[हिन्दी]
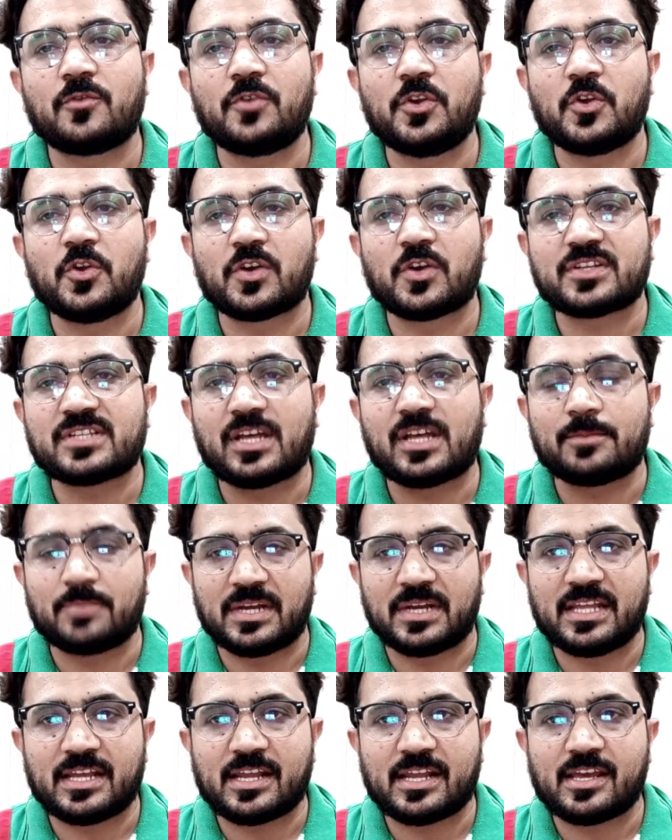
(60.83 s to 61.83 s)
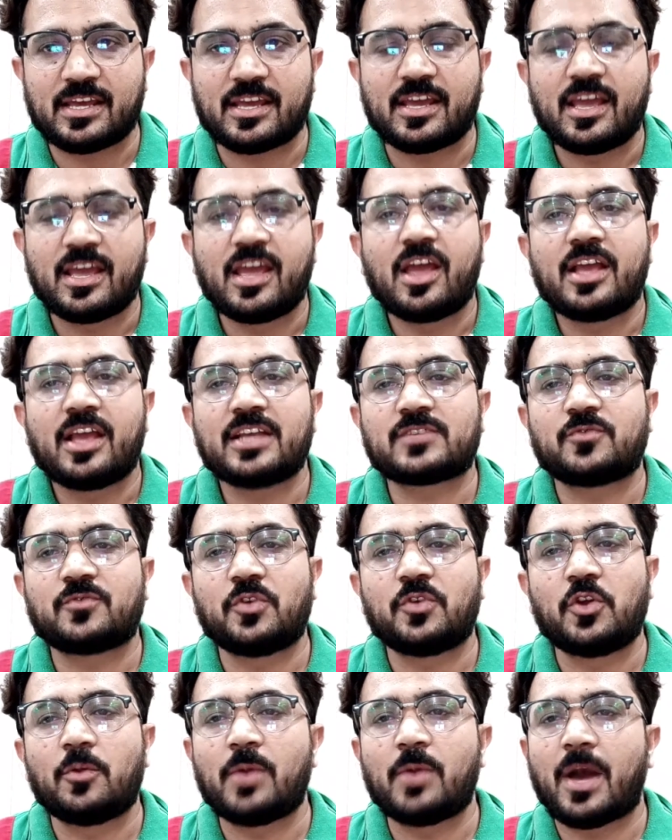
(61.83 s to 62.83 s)
वीडियो के साथ बने रहें इस
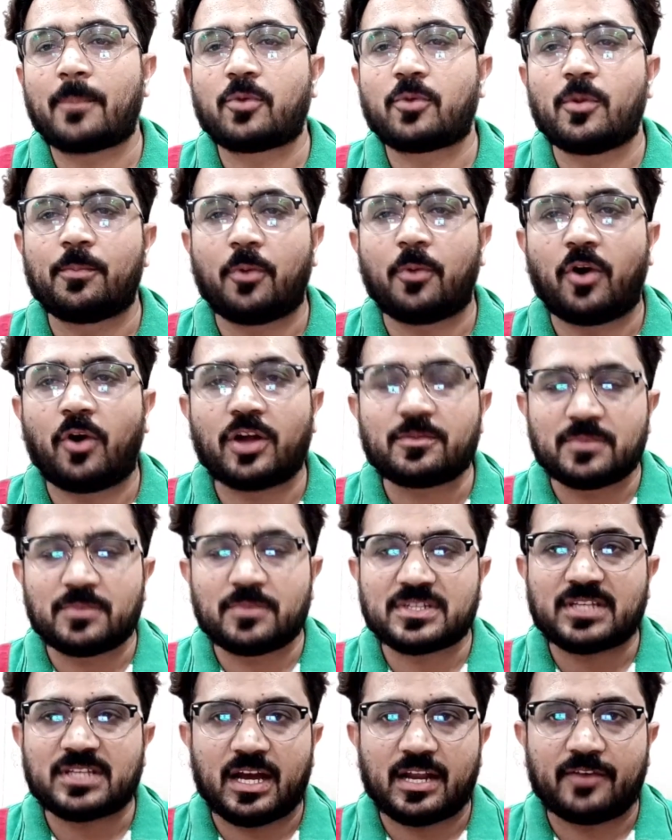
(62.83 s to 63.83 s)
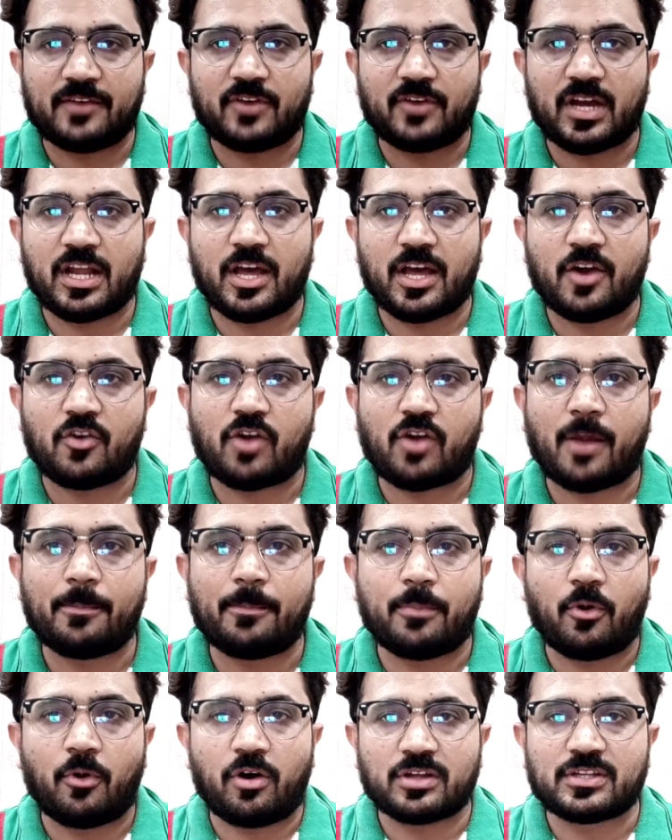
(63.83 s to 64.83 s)
वीडियो में आपको बहुत मज़ा आने वाला है और
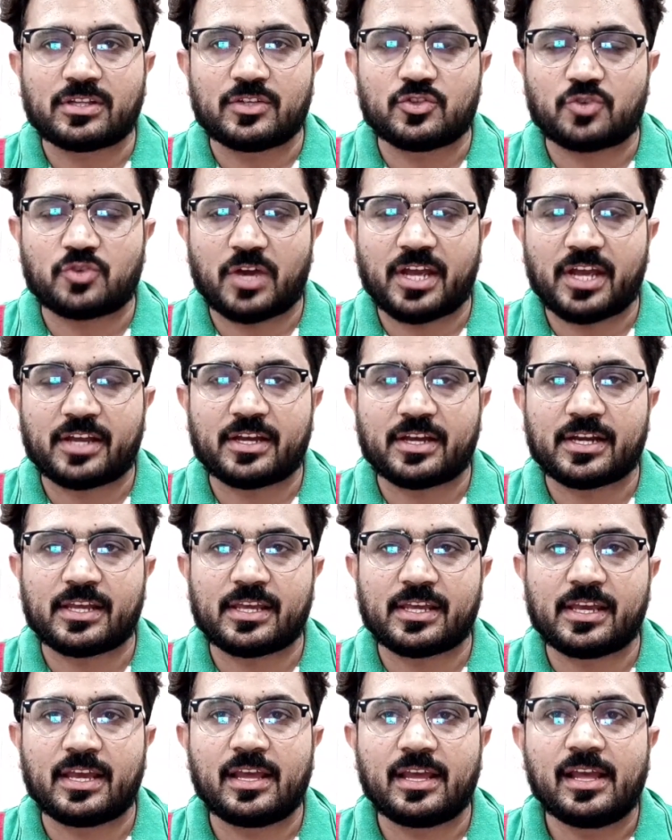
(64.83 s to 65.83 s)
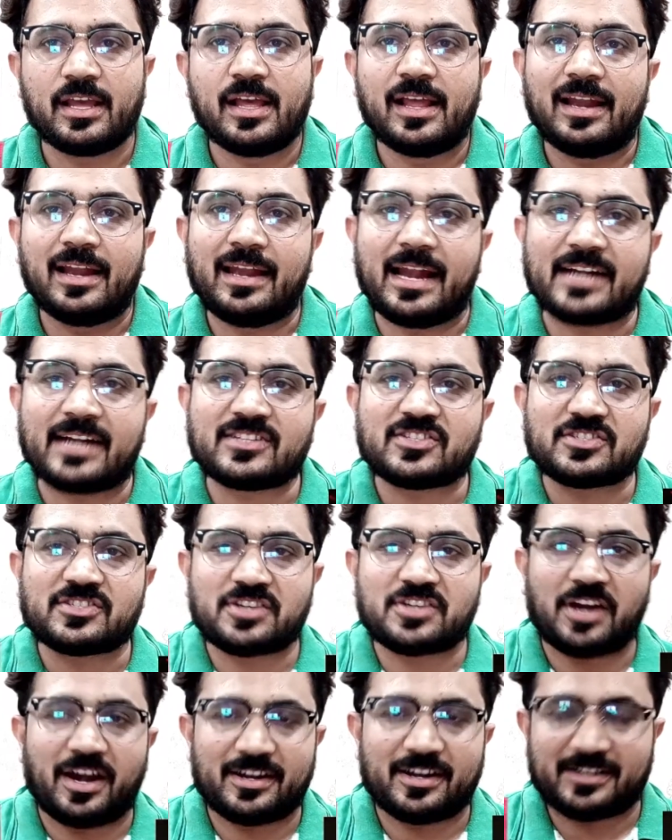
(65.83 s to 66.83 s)
आप बहुत इंजॉय करेंगे लेट
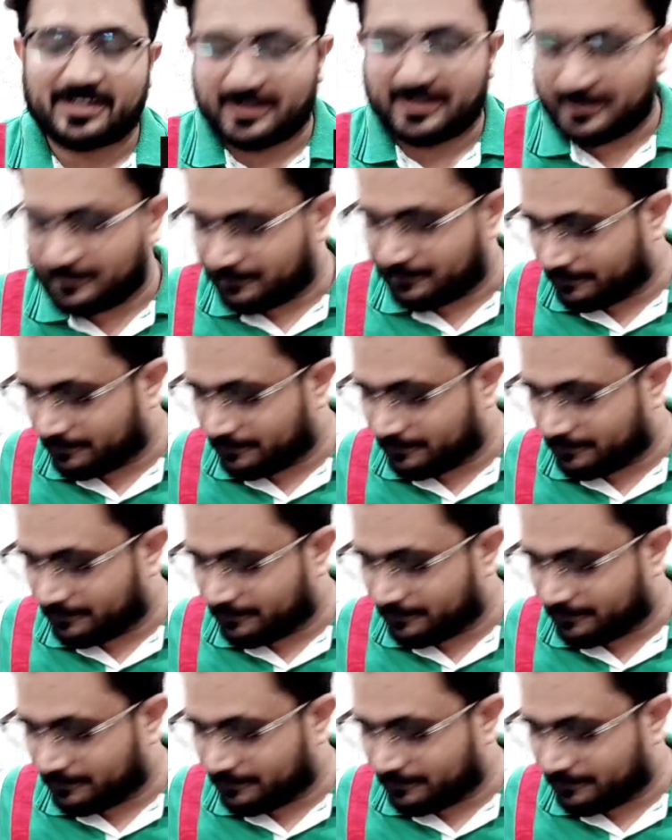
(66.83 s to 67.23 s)
स्टार्ट